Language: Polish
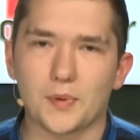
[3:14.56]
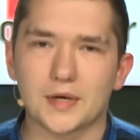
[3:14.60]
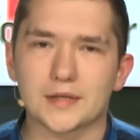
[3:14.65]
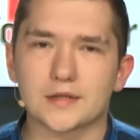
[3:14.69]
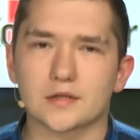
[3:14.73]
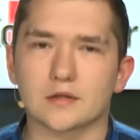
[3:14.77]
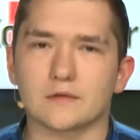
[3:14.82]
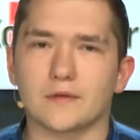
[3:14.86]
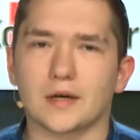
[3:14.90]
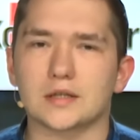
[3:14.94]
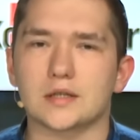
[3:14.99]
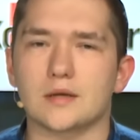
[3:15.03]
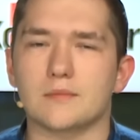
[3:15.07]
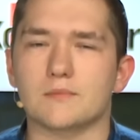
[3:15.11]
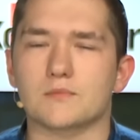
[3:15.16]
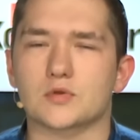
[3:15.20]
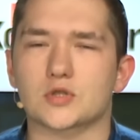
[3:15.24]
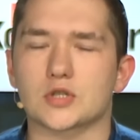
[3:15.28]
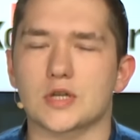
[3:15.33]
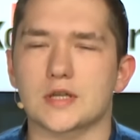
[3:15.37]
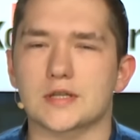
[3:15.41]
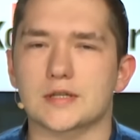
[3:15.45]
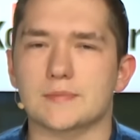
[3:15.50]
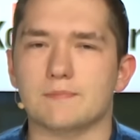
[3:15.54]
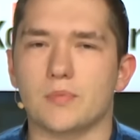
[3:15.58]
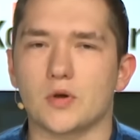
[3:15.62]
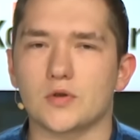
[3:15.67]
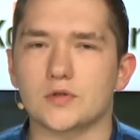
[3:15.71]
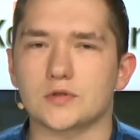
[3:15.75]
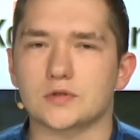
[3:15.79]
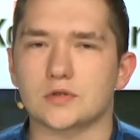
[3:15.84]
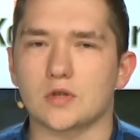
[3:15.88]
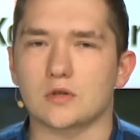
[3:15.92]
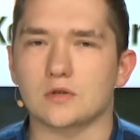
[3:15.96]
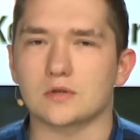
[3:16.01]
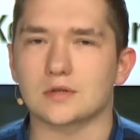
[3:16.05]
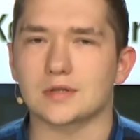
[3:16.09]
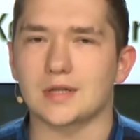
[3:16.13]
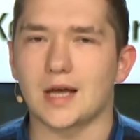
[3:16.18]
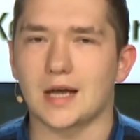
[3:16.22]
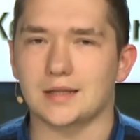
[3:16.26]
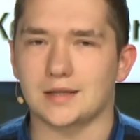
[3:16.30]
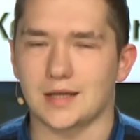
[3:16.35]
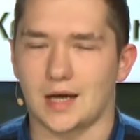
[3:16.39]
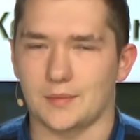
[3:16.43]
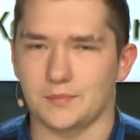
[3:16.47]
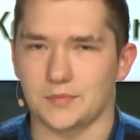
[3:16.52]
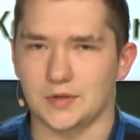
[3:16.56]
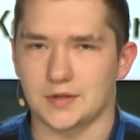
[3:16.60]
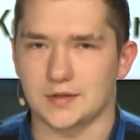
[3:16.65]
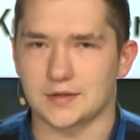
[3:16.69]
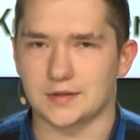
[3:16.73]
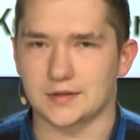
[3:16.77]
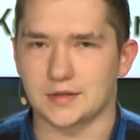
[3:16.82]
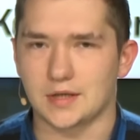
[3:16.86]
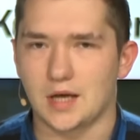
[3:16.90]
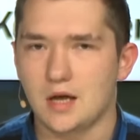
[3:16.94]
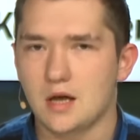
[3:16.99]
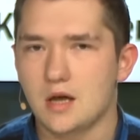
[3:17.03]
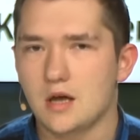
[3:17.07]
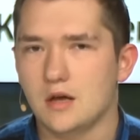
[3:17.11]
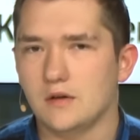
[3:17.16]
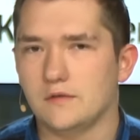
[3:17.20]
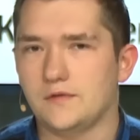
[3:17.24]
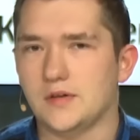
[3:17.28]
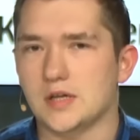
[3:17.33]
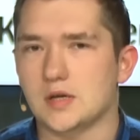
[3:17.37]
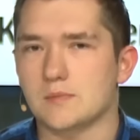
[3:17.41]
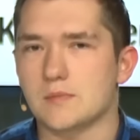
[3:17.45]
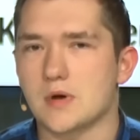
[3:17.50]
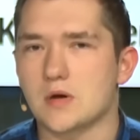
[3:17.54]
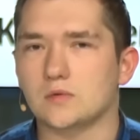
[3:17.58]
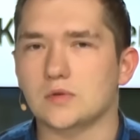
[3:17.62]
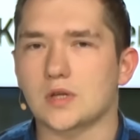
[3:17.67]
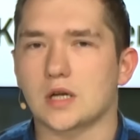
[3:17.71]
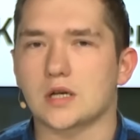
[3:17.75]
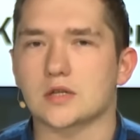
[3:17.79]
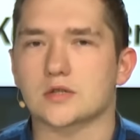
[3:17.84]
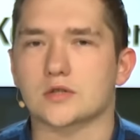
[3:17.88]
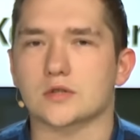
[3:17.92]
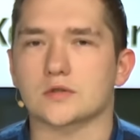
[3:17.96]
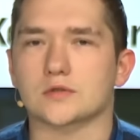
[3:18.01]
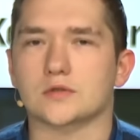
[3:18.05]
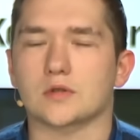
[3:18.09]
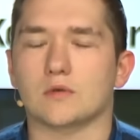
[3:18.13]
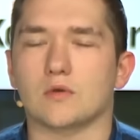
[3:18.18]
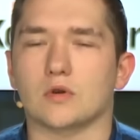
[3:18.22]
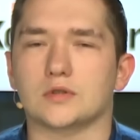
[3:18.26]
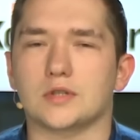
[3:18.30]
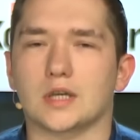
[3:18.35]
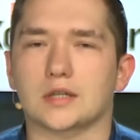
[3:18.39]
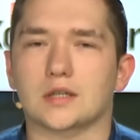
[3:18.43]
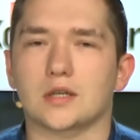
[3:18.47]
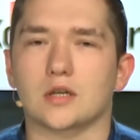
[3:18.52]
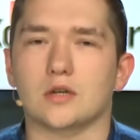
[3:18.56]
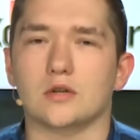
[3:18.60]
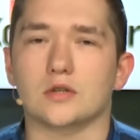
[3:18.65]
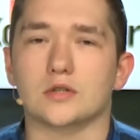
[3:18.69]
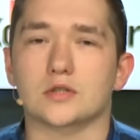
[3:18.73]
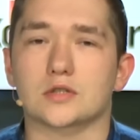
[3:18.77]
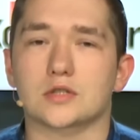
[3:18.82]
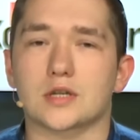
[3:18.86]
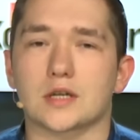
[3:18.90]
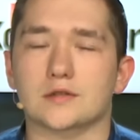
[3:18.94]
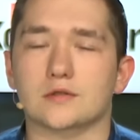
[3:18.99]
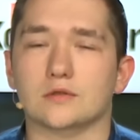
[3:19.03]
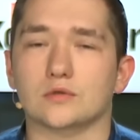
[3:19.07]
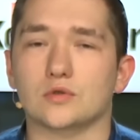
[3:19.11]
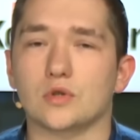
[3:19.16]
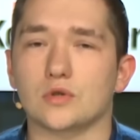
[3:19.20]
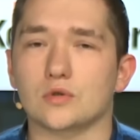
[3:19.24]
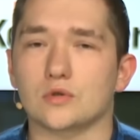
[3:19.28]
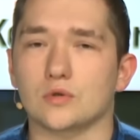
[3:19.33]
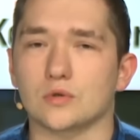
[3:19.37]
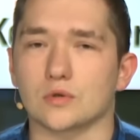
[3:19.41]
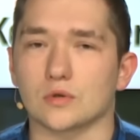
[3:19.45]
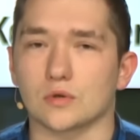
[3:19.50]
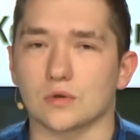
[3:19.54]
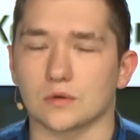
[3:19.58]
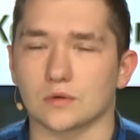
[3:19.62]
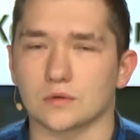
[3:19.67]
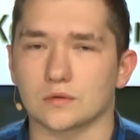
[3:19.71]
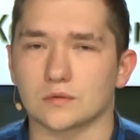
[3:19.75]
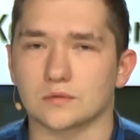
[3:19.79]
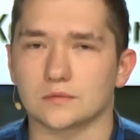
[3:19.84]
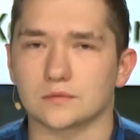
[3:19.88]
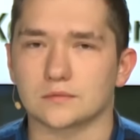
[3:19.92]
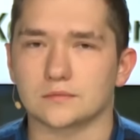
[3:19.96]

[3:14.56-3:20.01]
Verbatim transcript: opracowanym przez Boston Dynamics, firmę należącą od jakiegoś czasu do Google.